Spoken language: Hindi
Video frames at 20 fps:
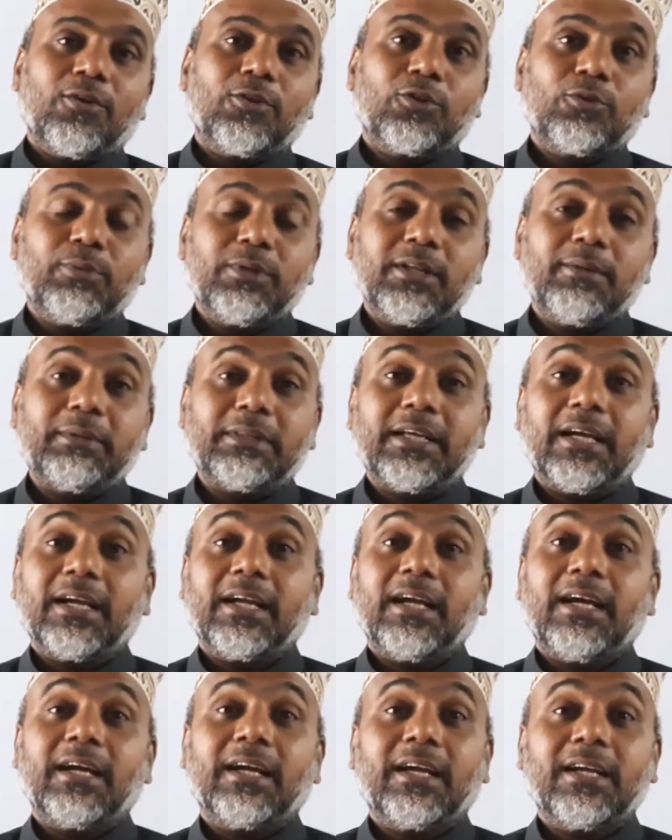तो मतलब बताया
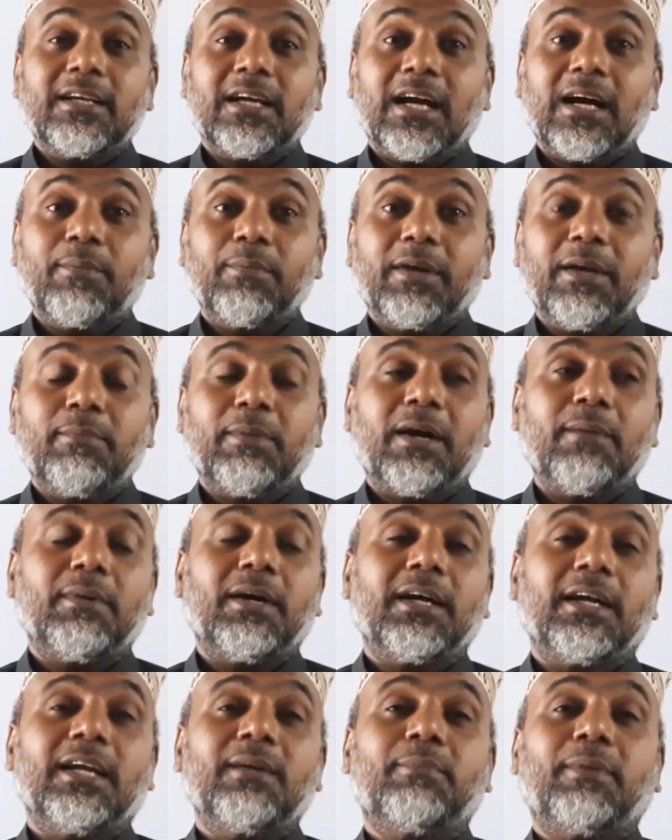गया है कि आपके
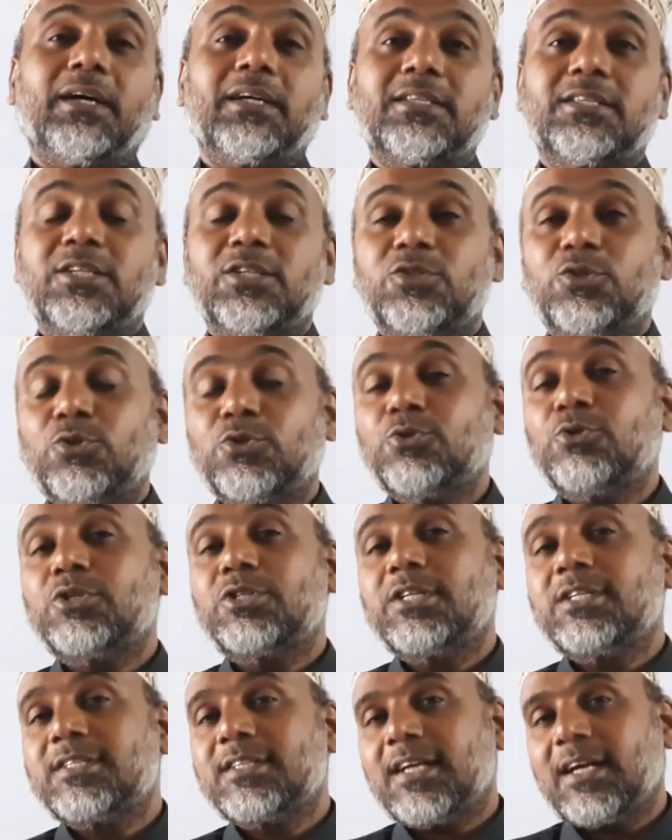बाबा के पास से जो जो
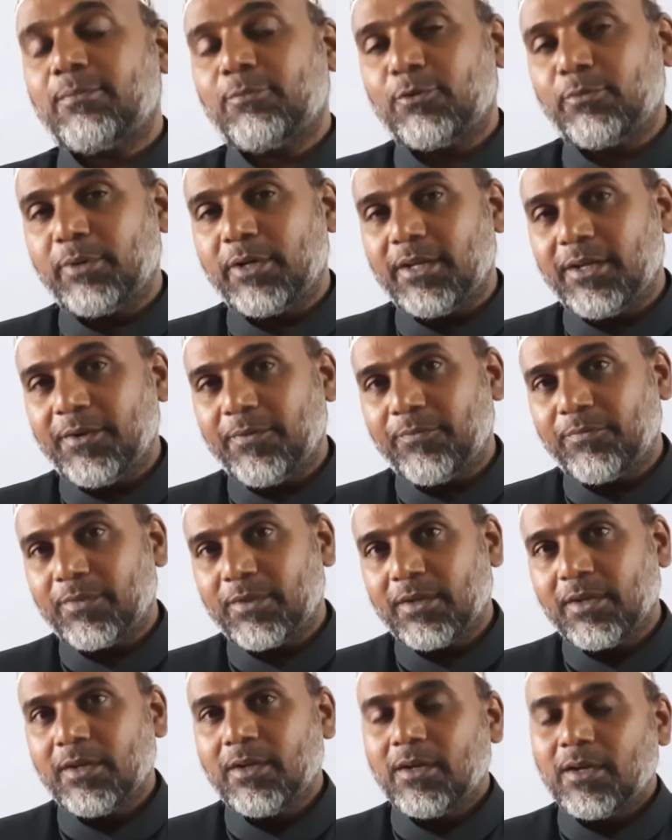चीज़ें आपको मिली
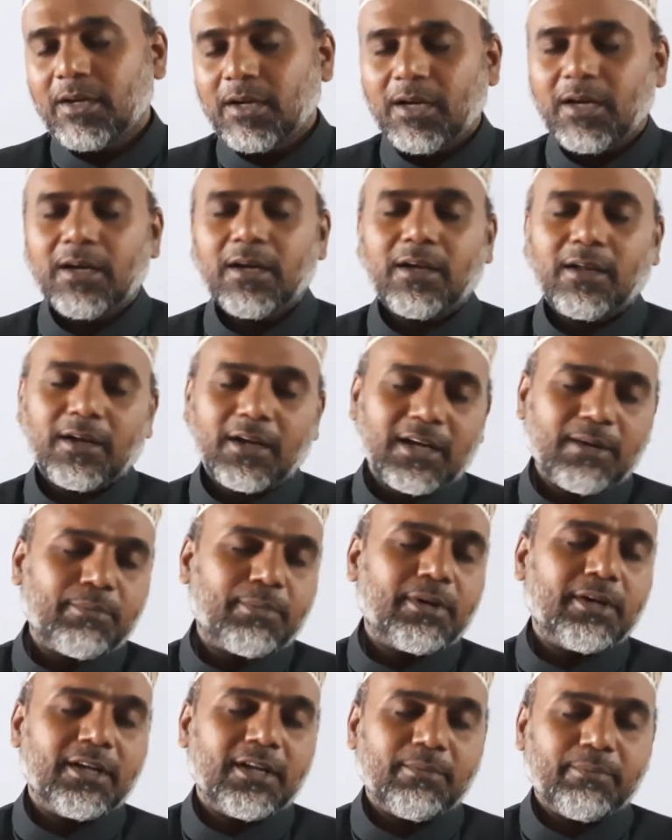घर
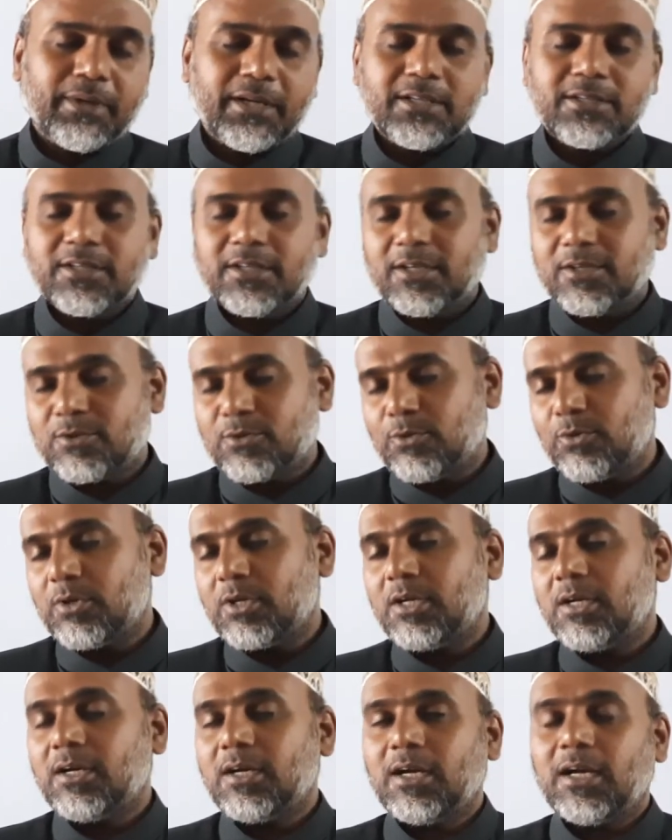कपड़े पैसे
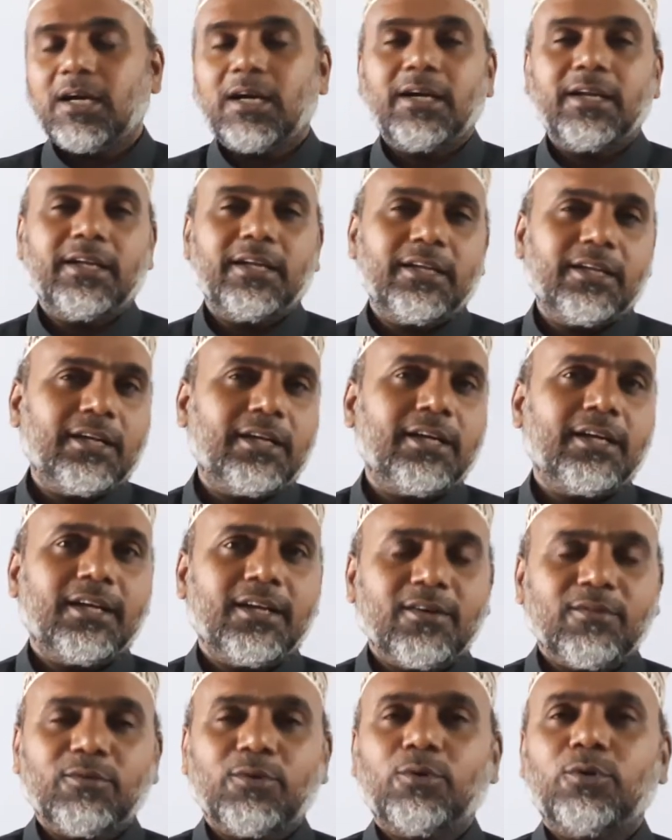सोना गाड़ी
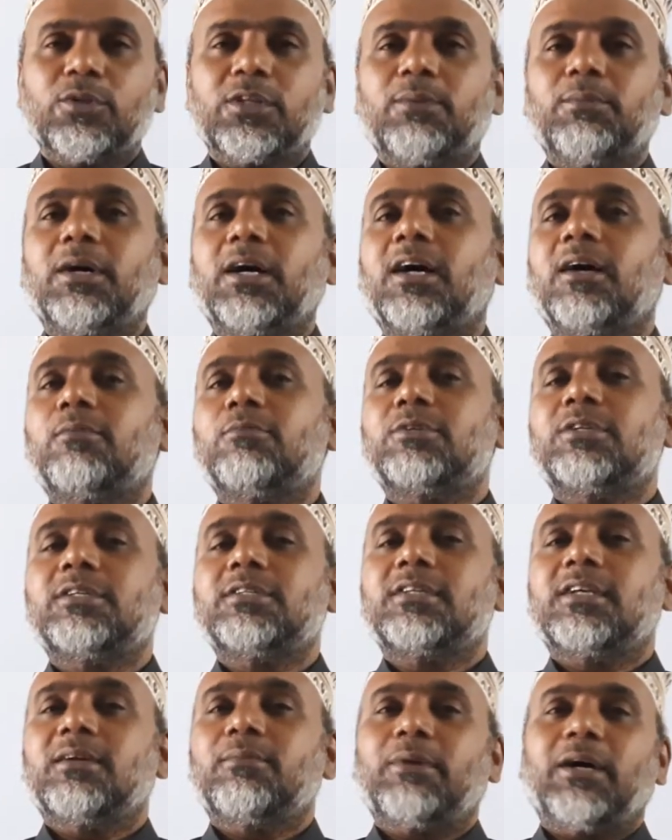ये वो तमाम
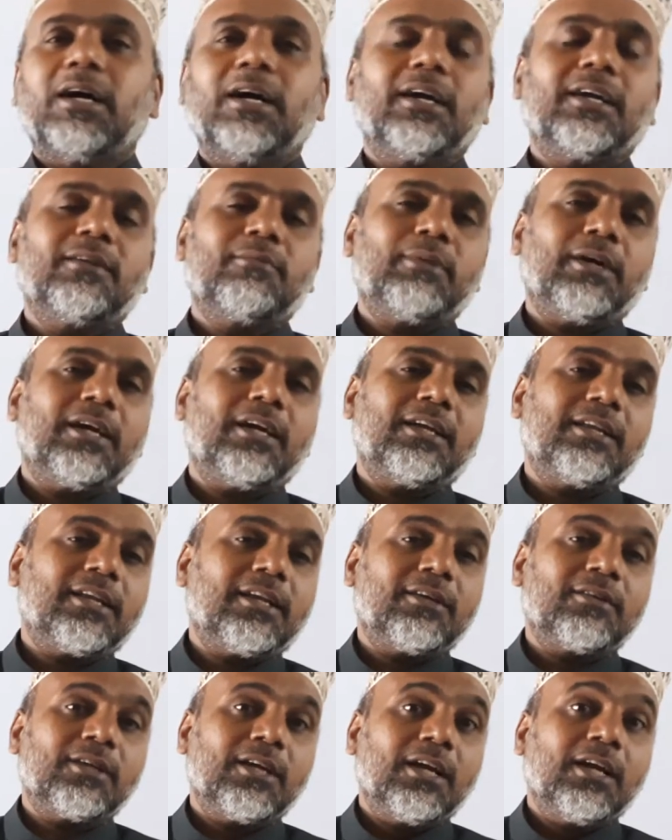चीज़ें भाई बहन
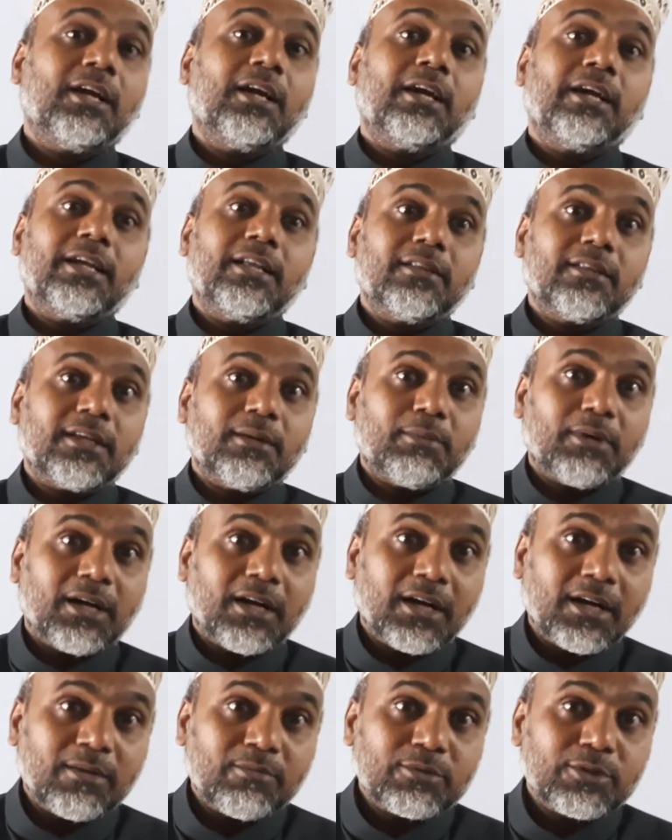ये इन
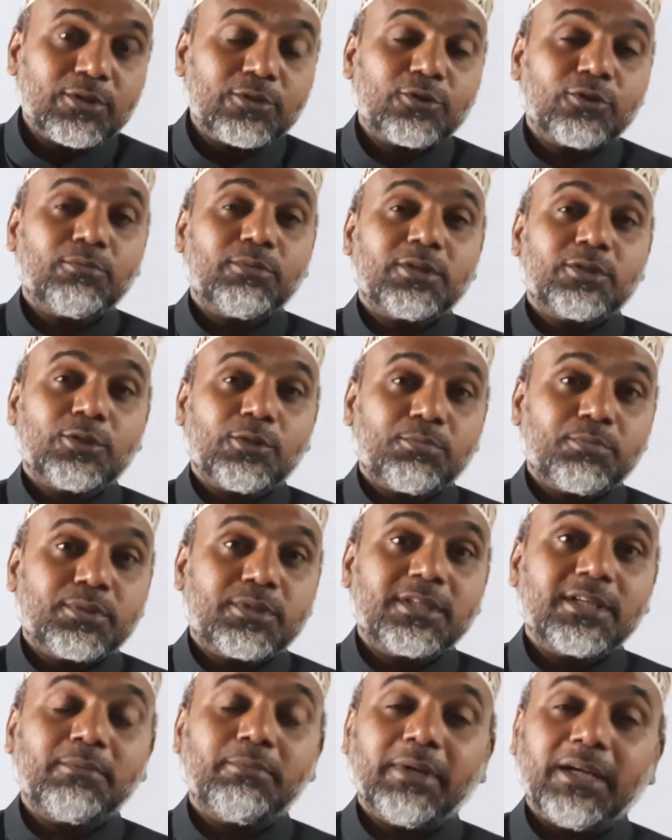तमाम चीज़ों में
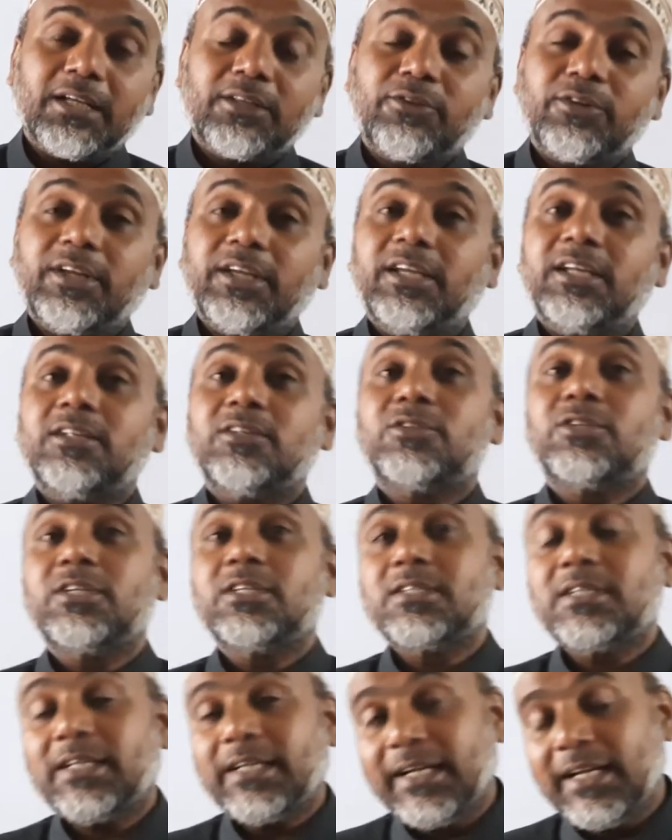सबसे बेहतरीन
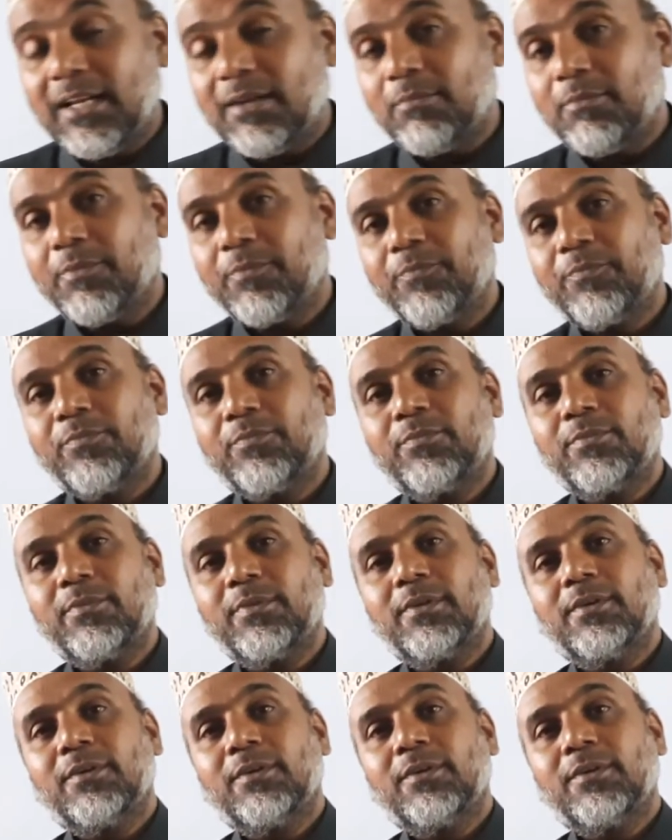चीज़ है इल्म